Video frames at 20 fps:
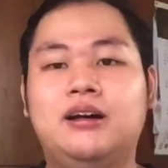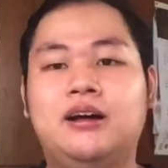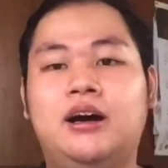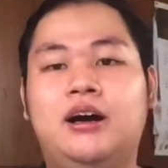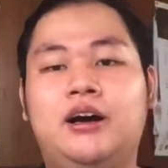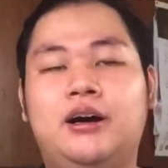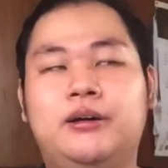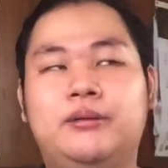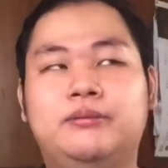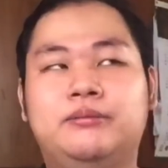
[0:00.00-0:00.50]

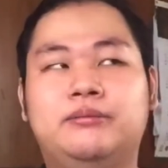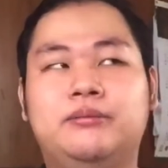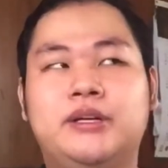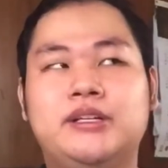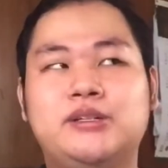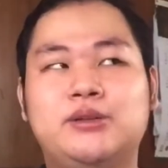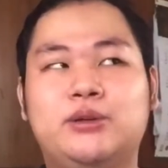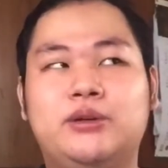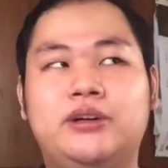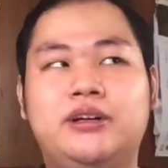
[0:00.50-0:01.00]
um, may
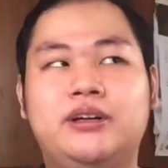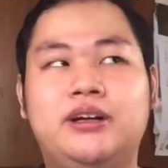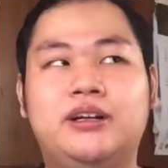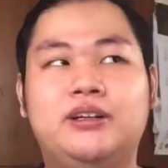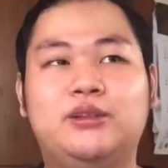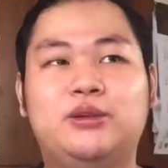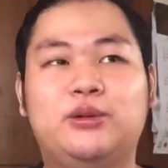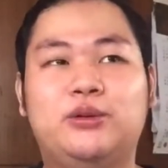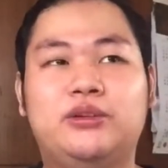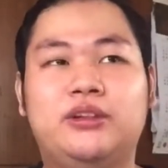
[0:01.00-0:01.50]
story
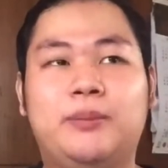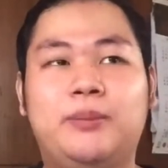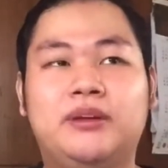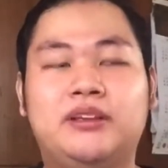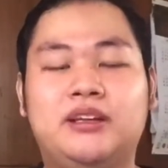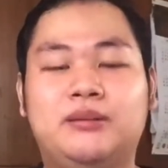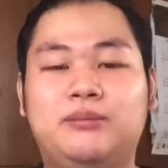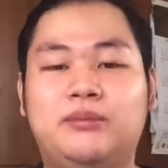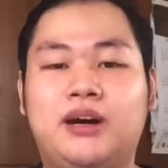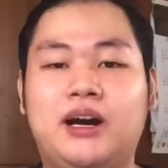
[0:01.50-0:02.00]
lang to,
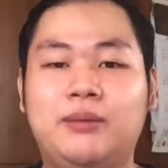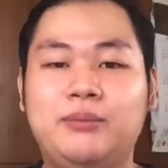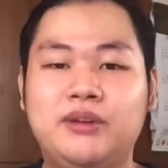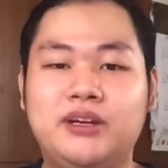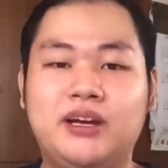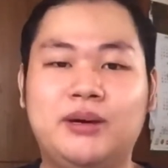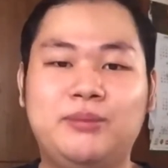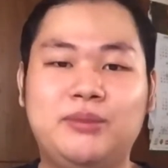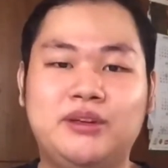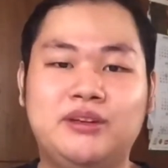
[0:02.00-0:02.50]
dapat ang ah, marami
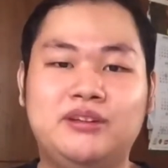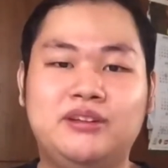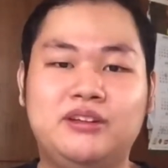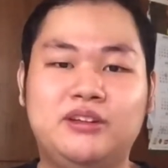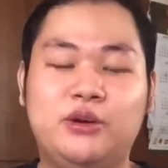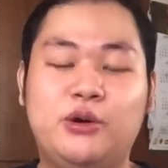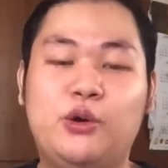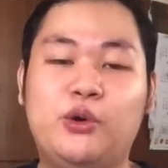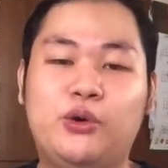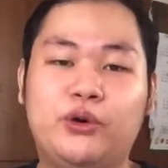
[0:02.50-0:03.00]
kaming
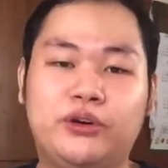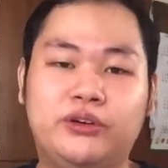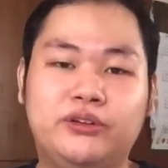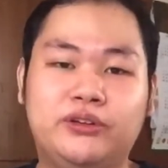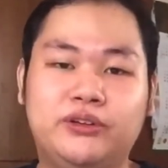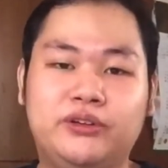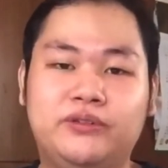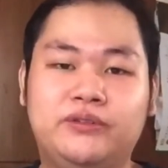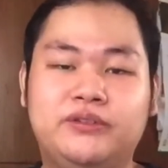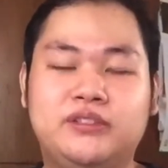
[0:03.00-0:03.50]

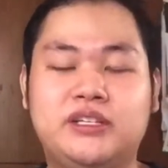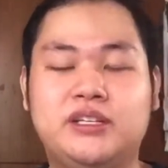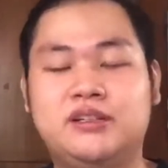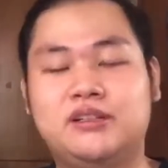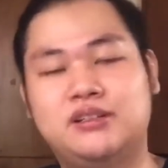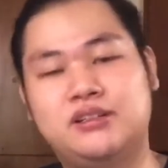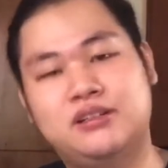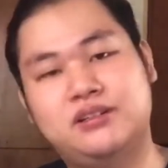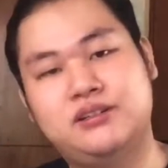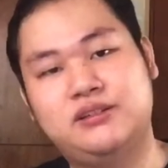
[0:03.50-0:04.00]
i-order
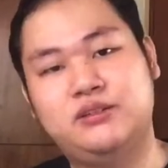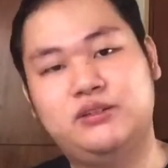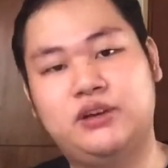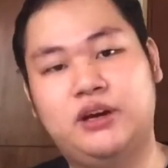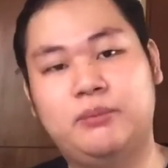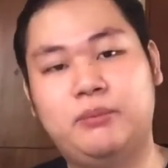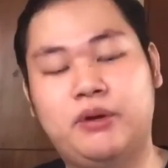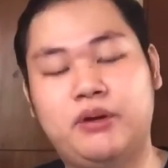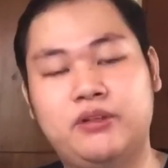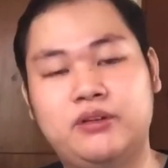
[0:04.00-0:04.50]
since yung
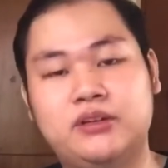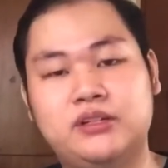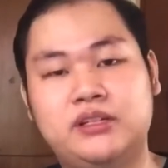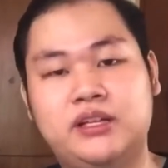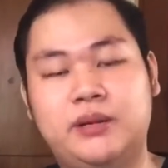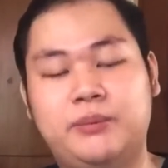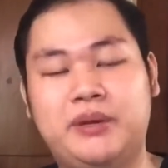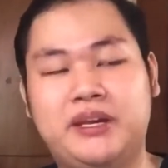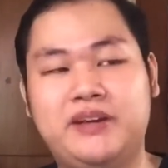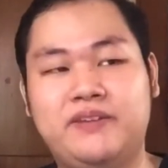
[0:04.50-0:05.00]
know, Mother's
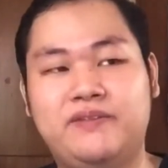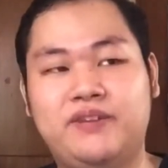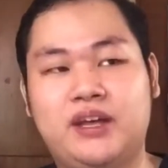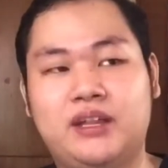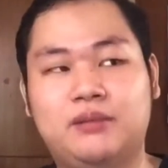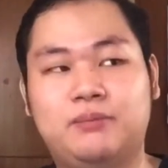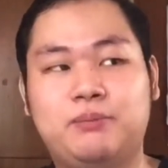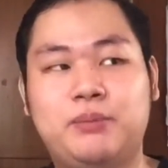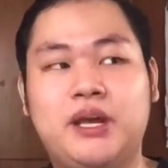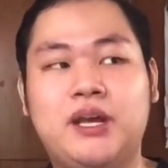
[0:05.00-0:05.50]
Day may
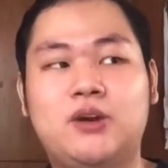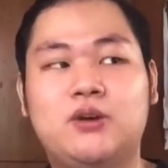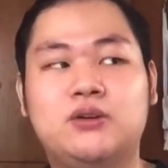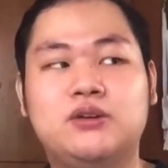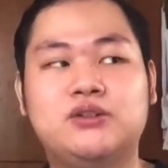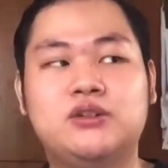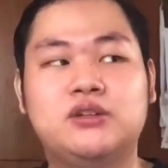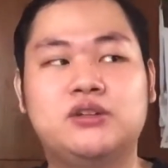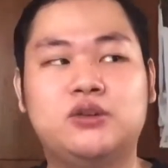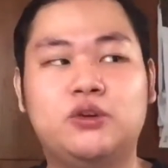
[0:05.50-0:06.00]
event. Pero
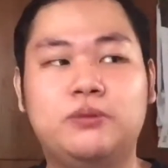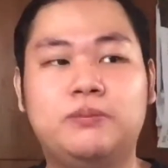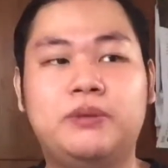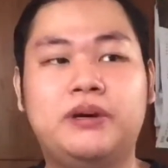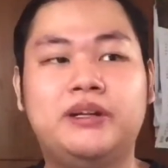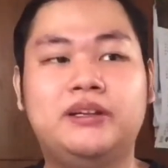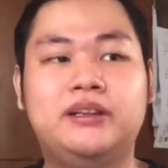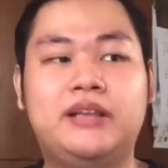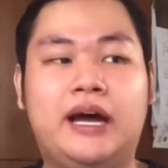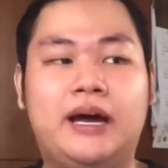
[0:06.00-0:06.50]
so
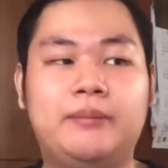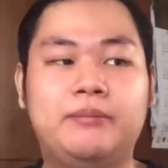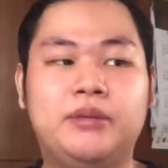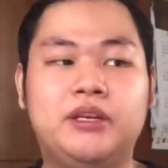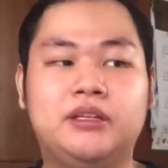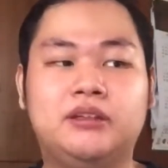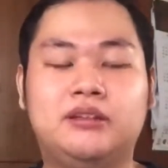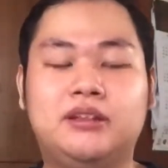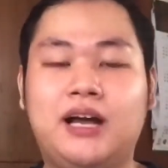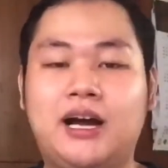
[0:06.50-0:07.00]
sobrang
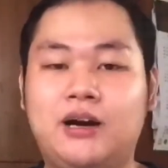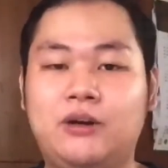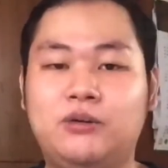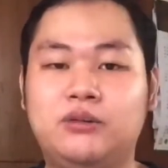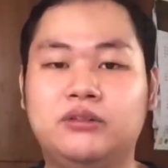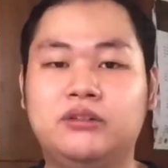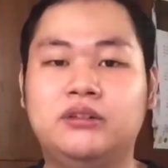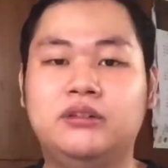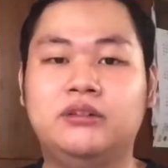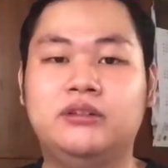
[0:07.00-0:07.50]
daming
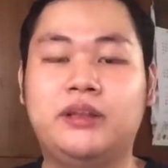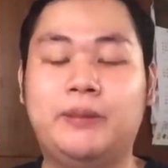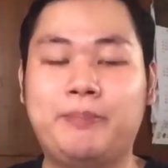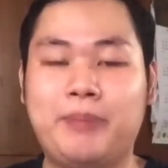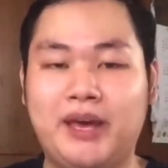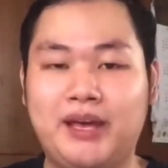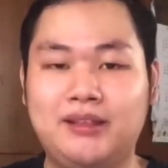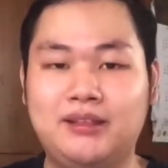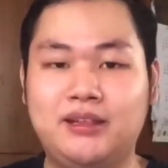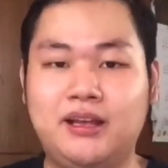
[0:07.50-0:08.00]
taong
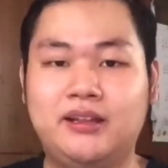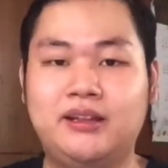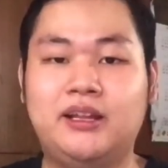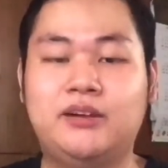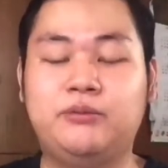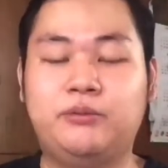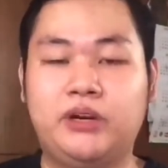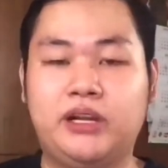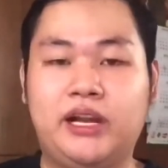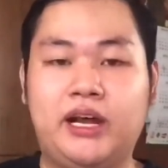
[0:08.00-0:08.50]
dependent
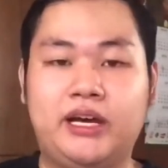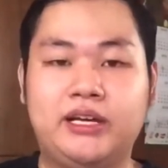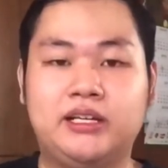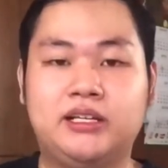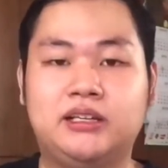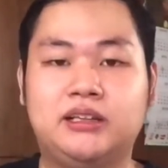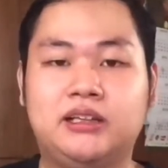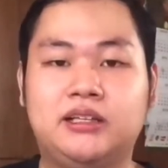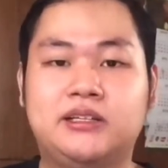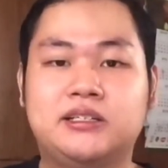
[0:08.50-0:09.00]
and
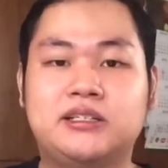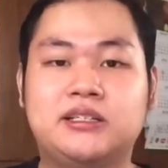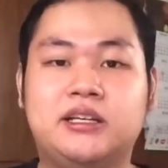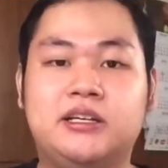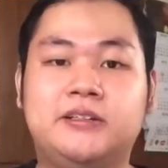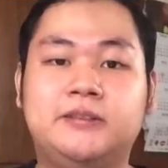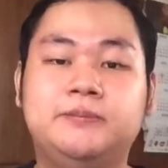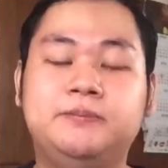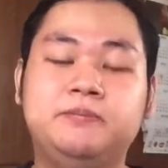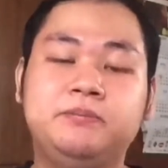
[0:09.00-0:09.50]
reliant na
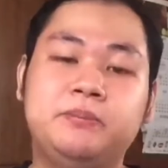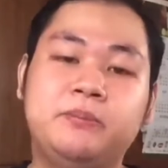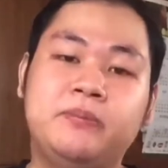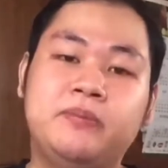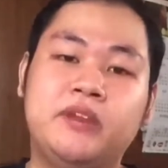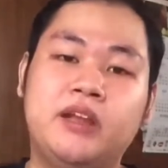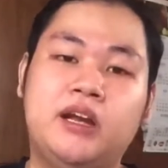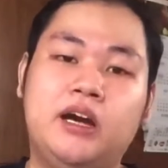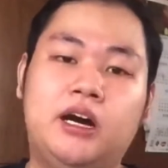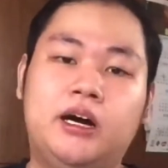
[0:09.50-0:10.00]
sa
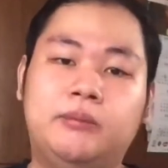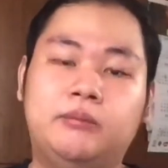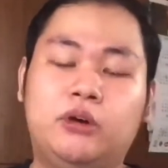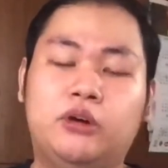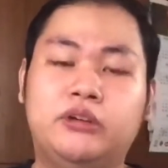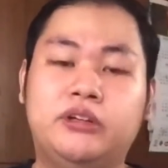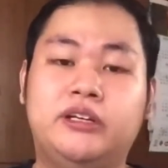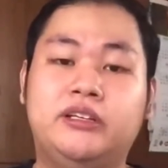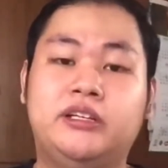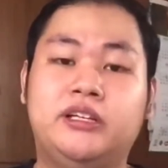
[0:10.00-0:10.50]
um,
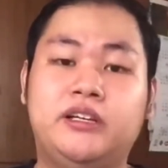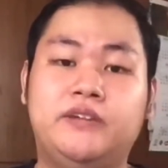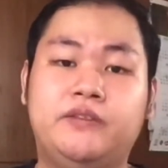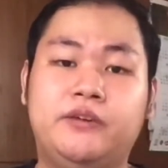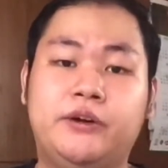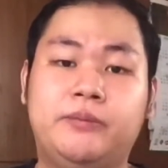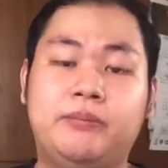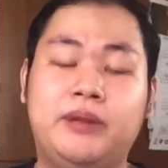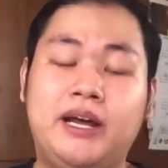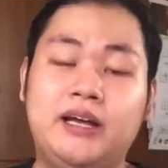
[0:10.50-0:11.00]
online
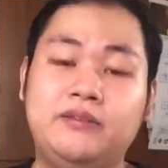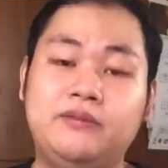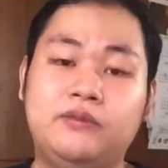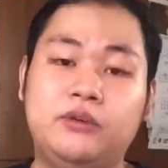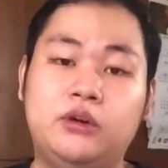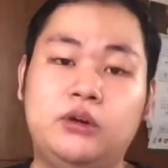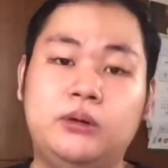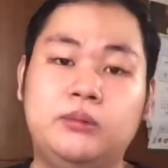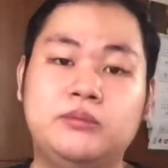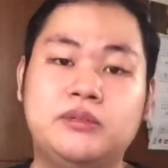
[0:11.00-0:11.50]
delivery
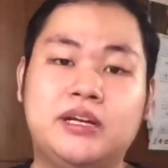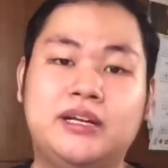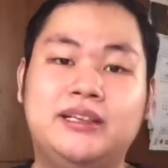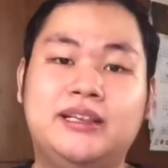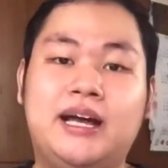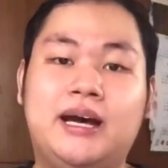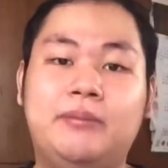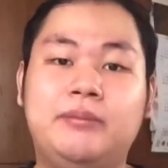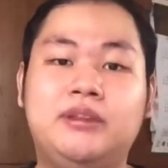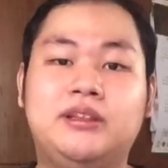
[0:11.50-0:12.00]
platforms, ang
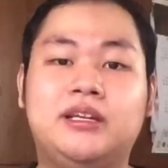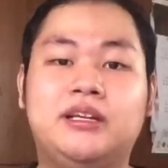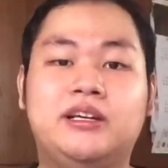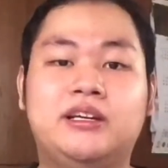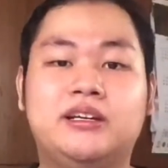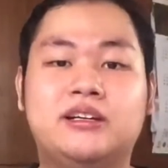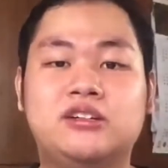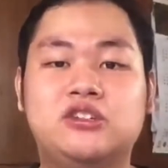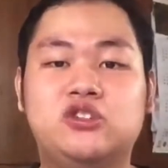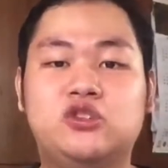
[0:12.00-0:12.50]
dami
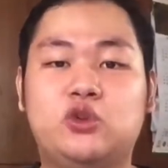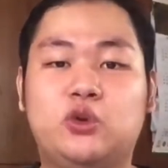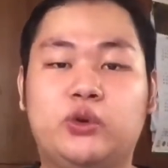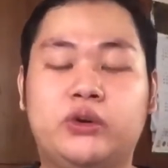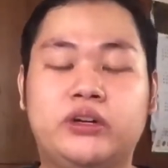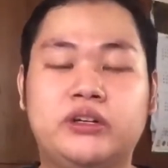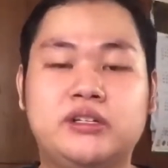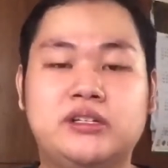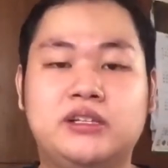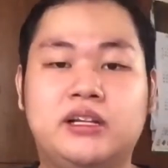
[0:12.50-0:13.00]
talagang
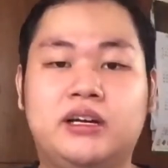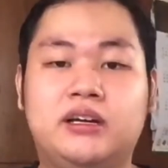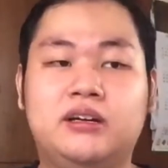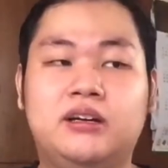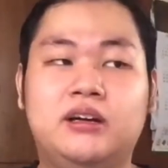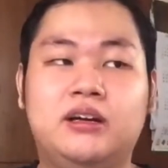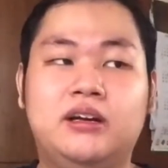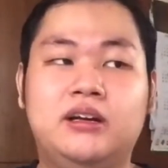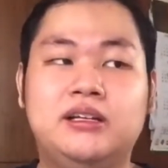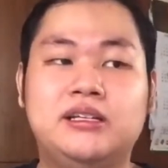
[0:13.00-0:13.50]
stores na
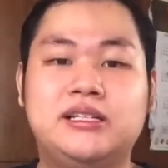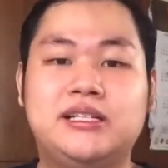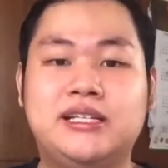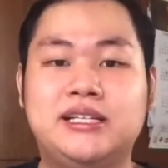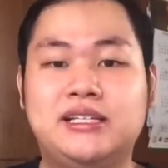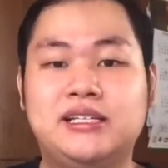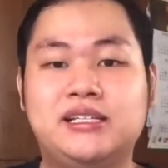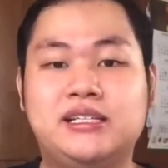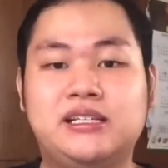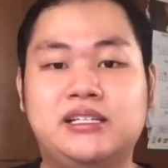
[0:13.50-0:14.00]

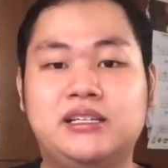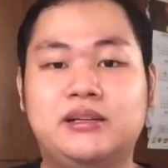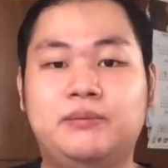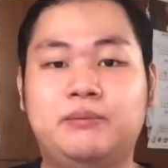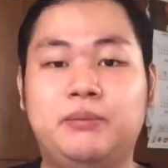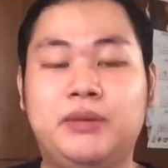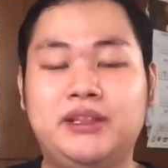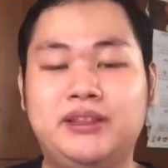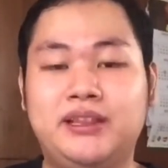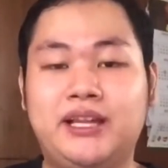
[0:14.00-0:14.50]
since
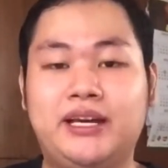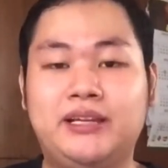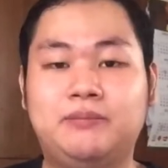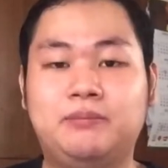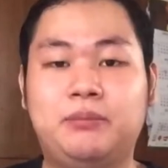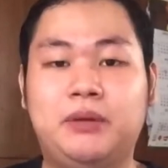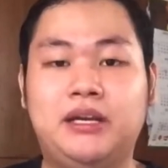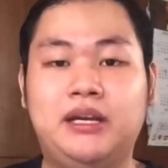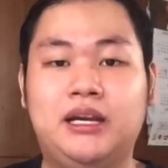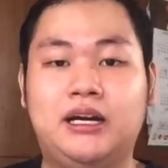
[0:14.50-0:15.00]
midnight
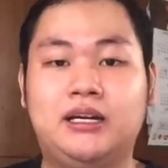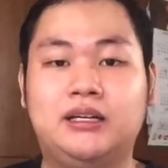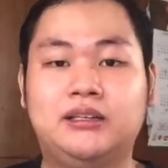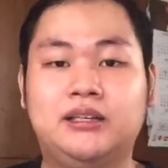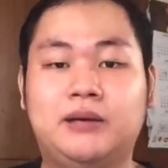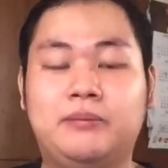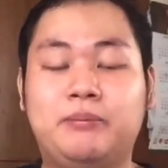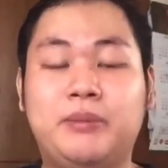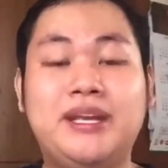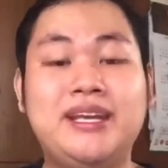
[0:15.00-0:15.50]
pa lang
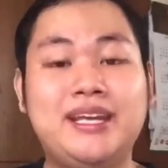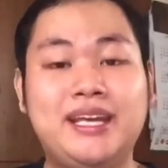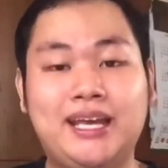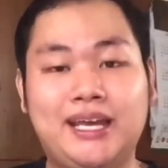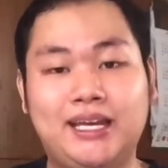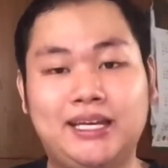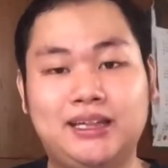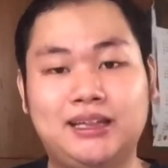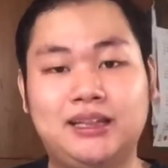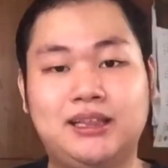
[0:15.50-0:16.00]
ng May
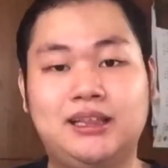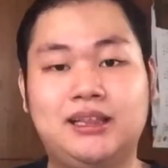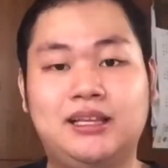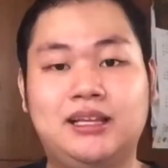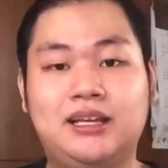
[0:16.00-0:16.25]
8,